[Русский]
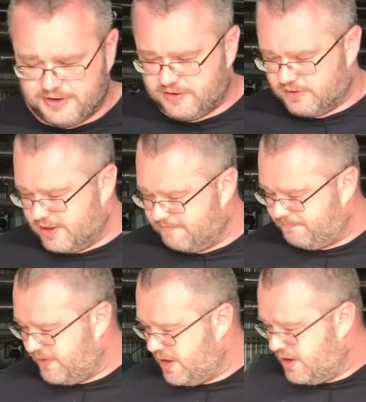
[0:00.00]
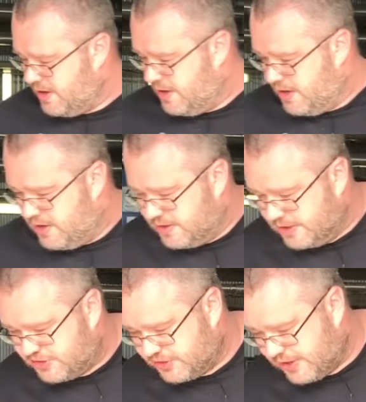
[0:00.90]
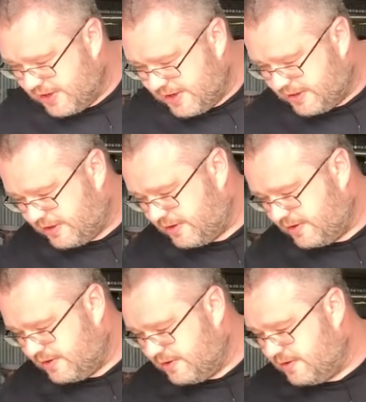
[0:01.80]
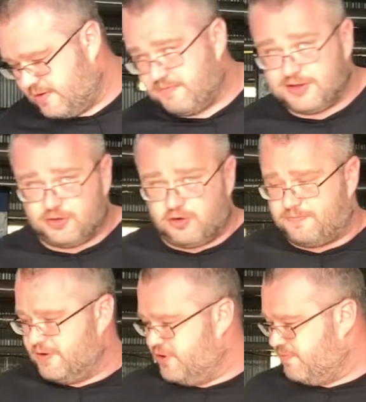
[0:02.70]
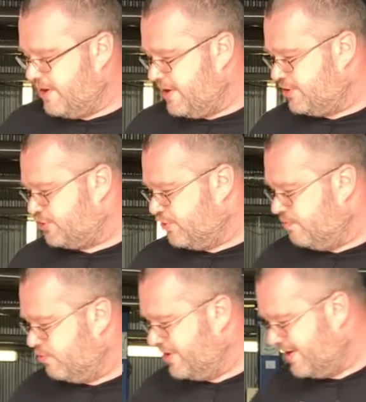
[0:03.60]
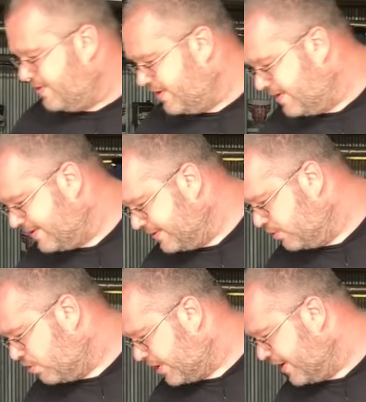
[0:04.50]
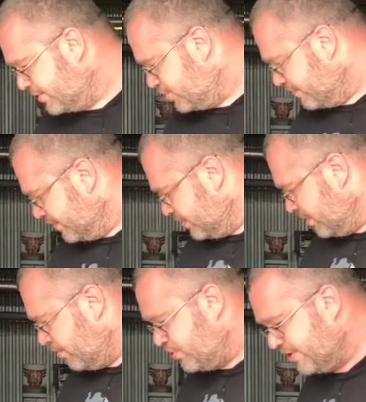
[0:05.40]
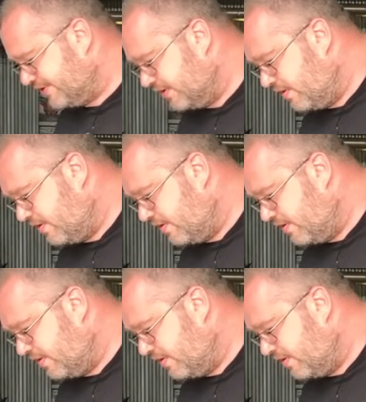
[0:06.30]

привода. Значит, как э, мотор понимает, что ему надо докачивать? Такой частый